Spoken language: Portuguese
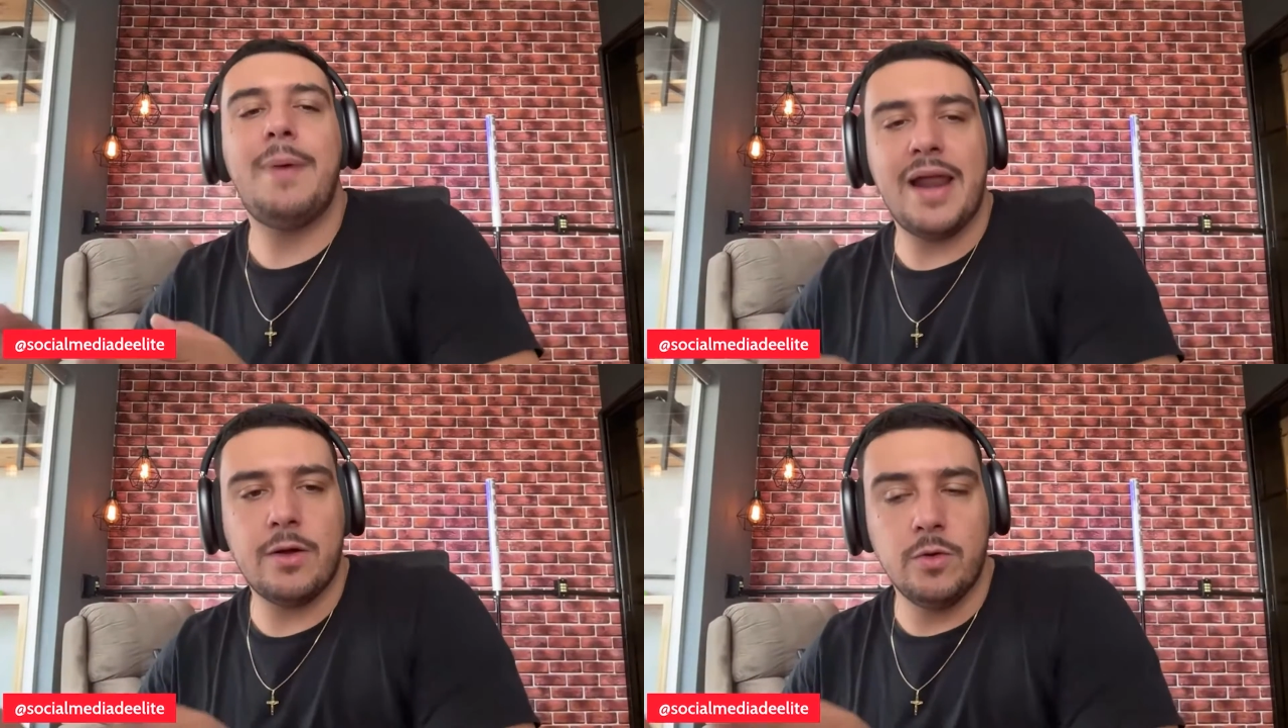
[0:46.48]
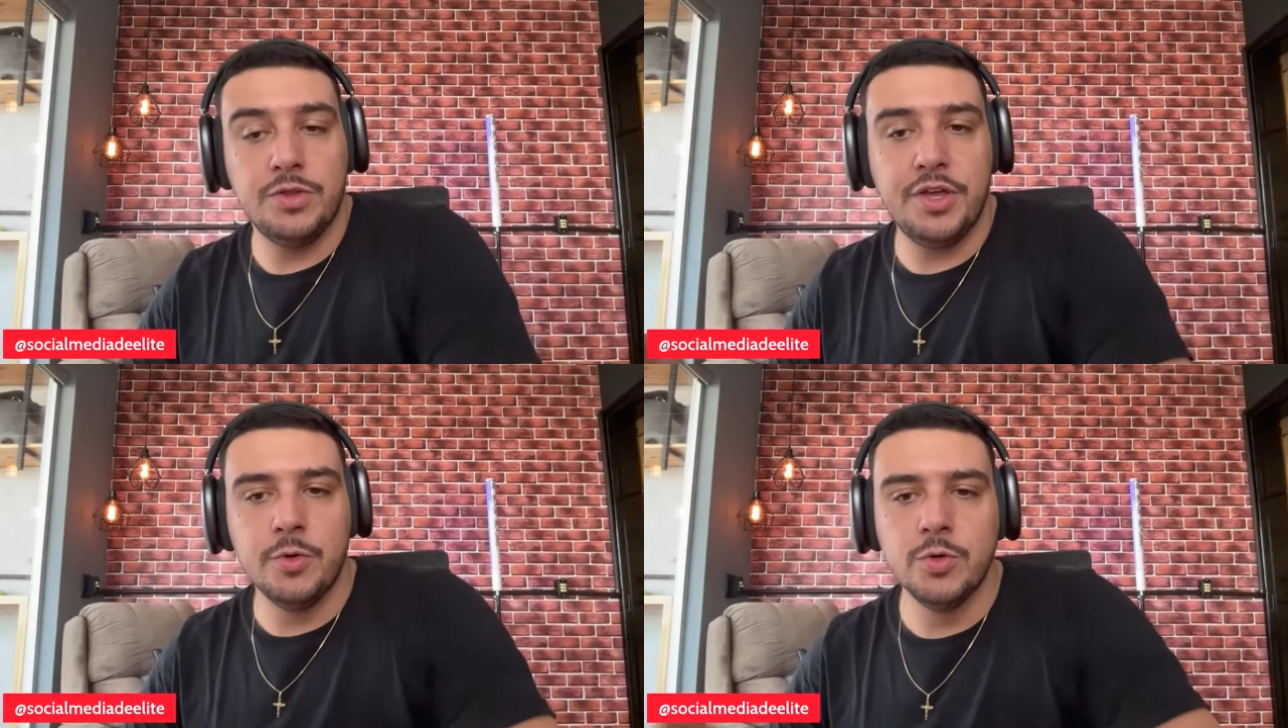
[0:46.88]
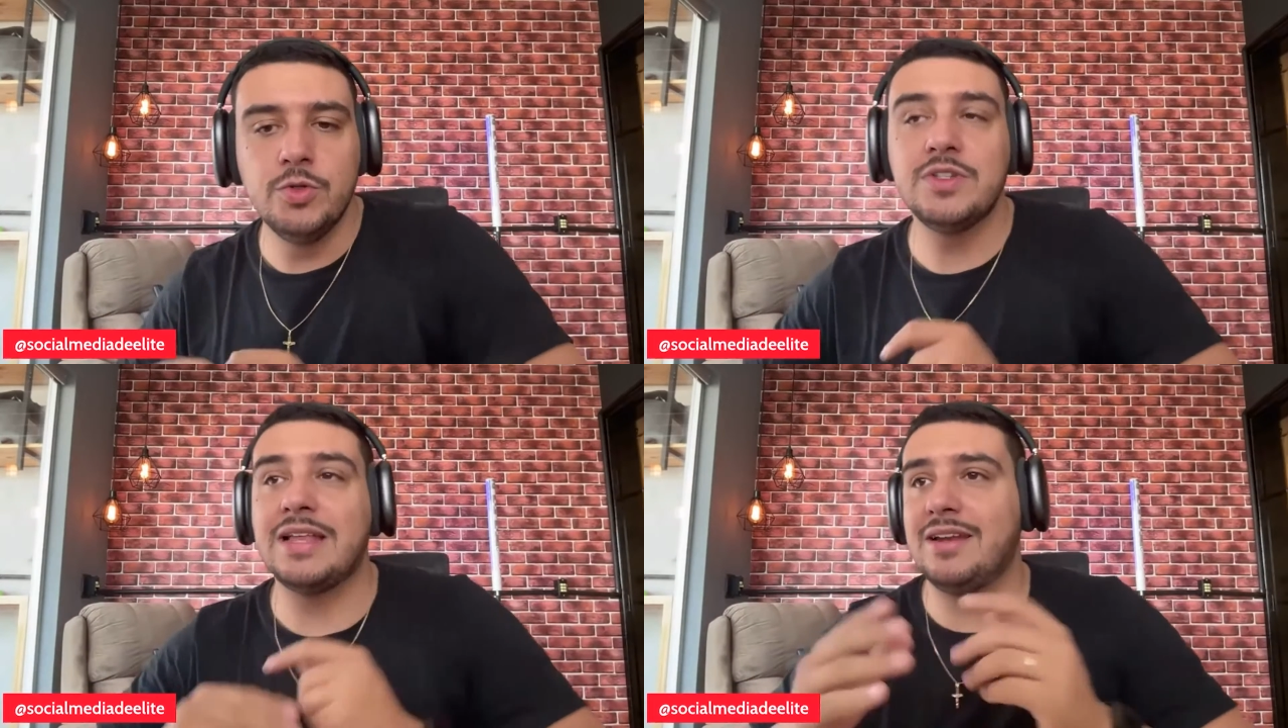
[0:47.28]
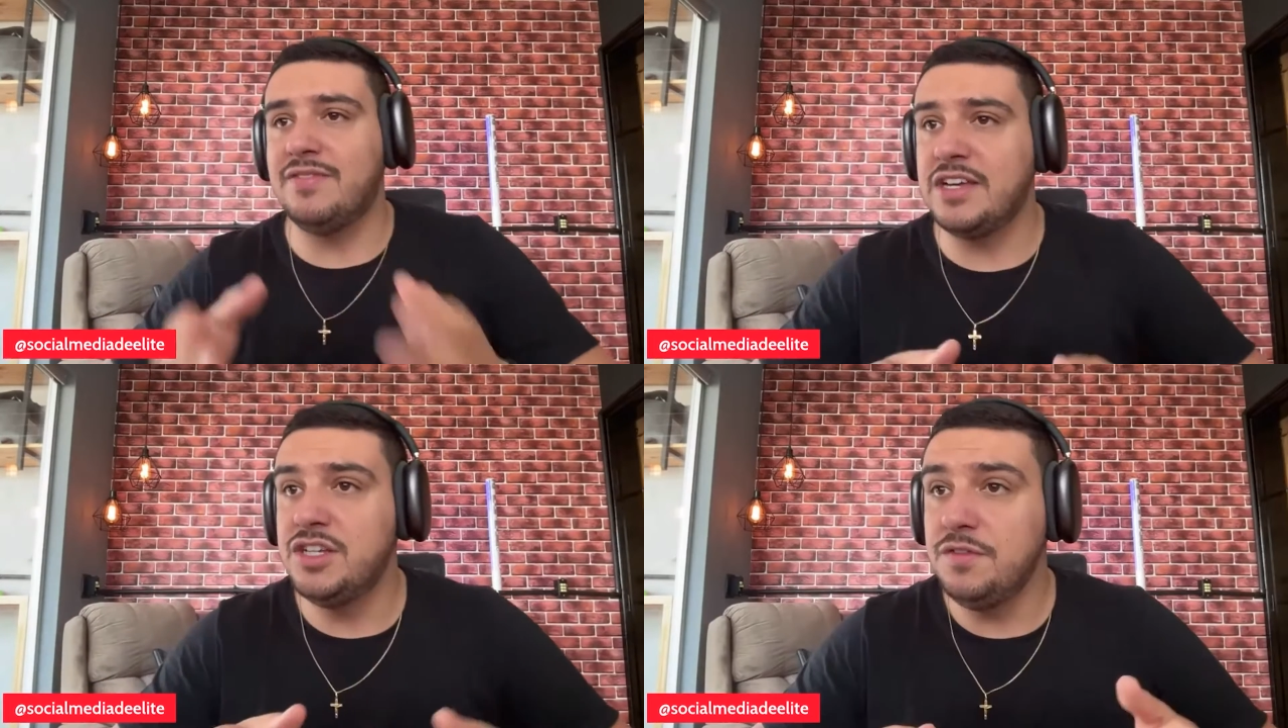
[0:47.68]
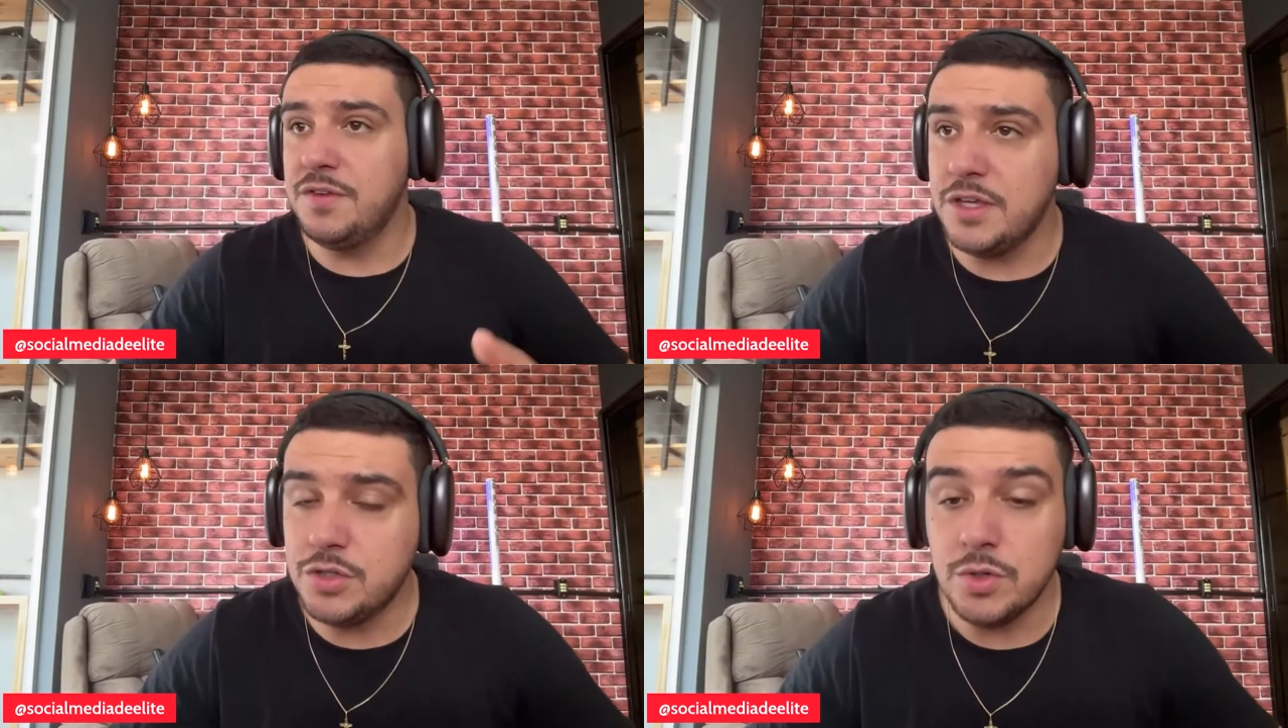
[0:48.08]
para conteúdos através de
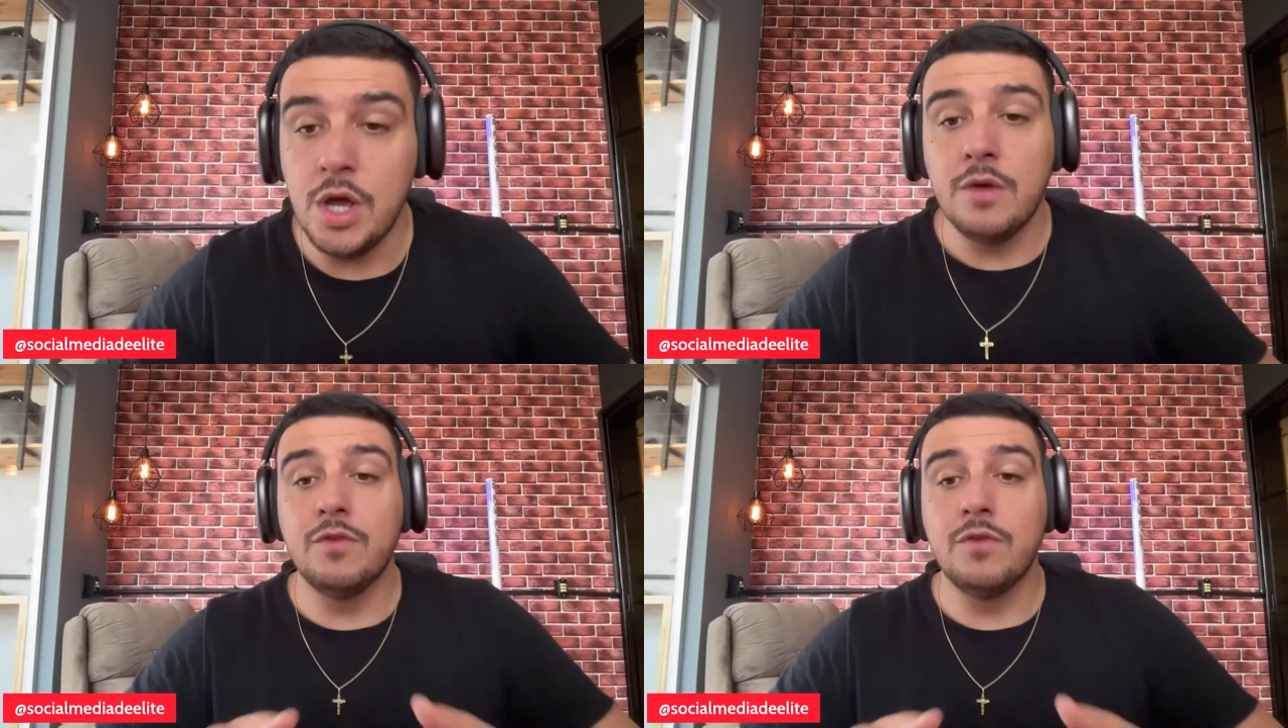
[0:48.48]
vídeo,